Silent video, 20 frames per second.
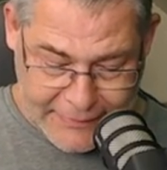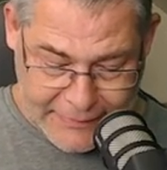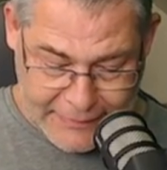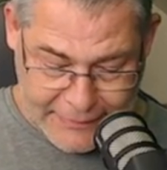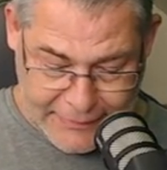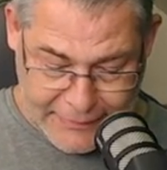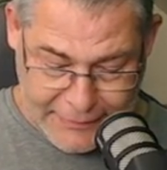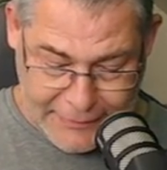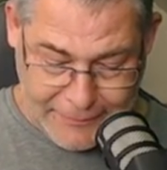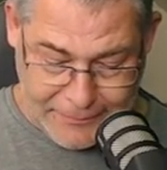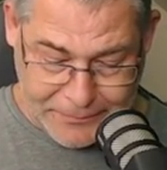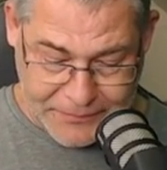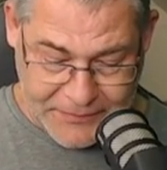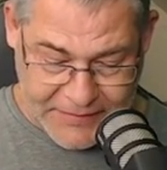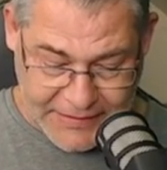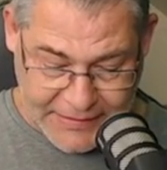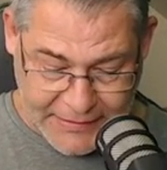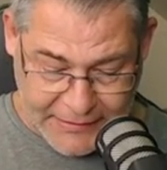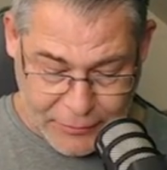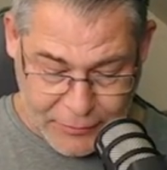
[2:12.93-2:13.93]
Ähm,
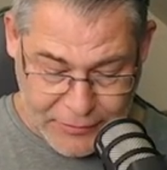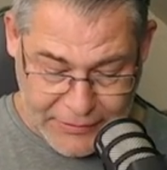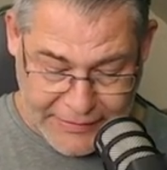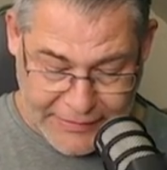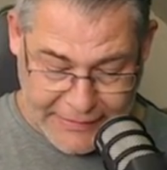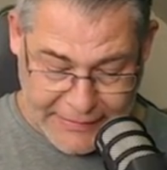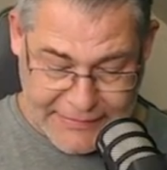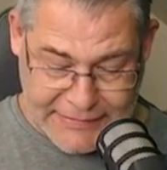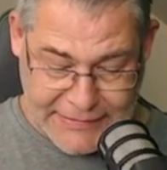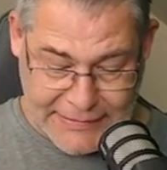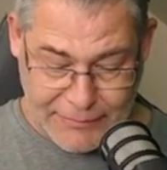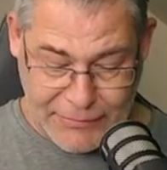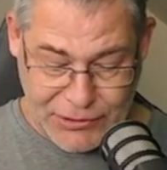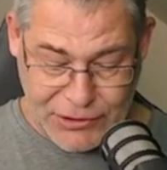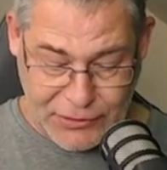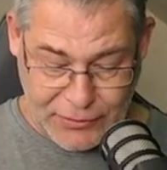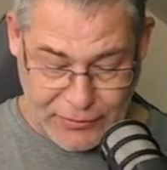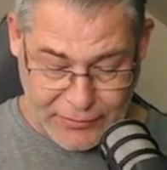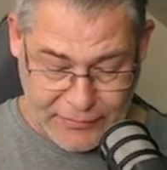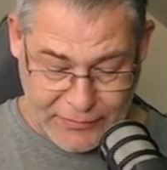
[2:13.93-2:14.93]
der Kollege ist nämlich
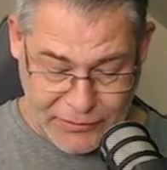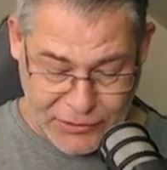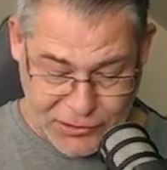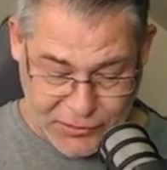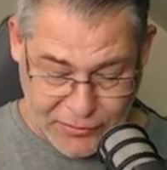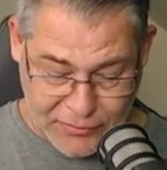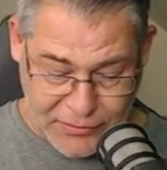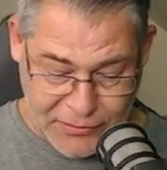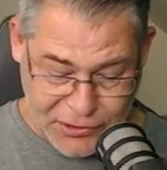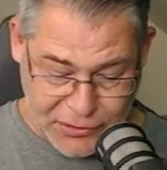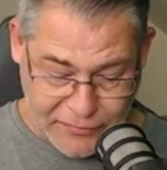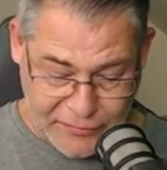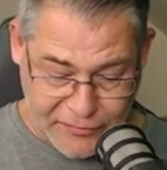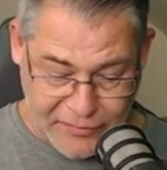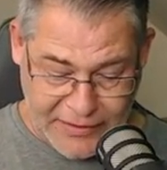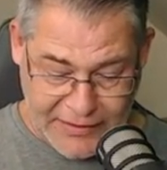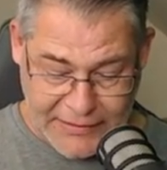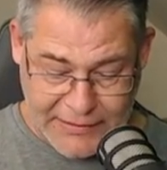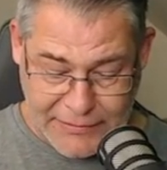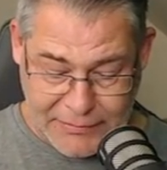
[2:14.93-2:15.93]
schon, schon, schon
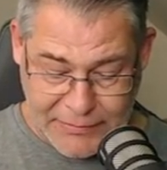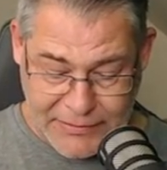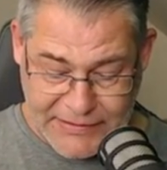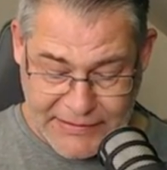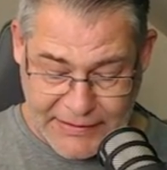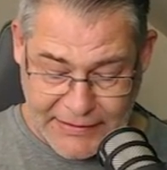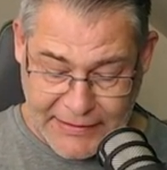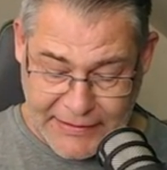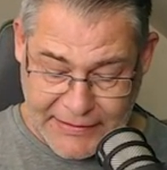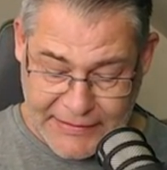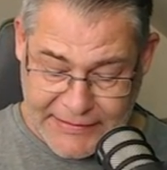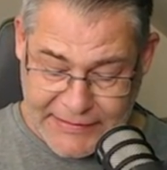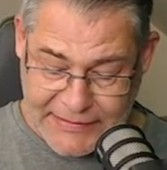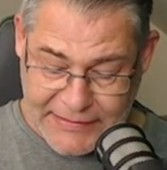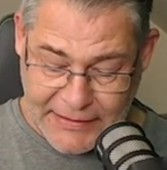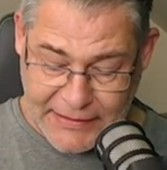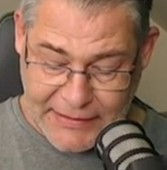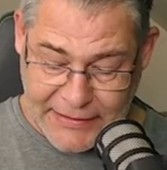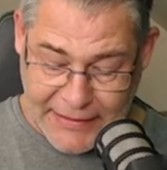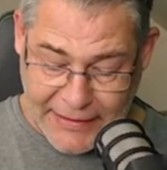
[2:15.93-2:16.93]
fertig mit seinen ganzen
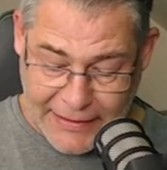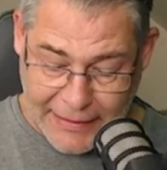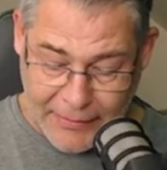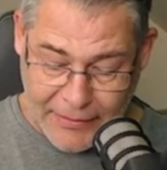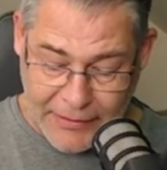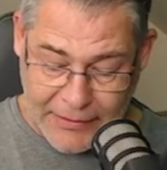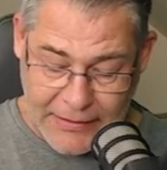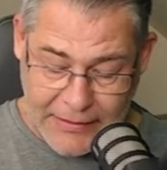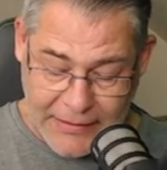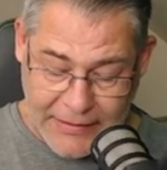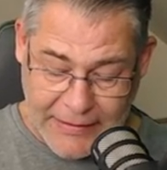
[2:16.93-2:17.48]
Sachen, aber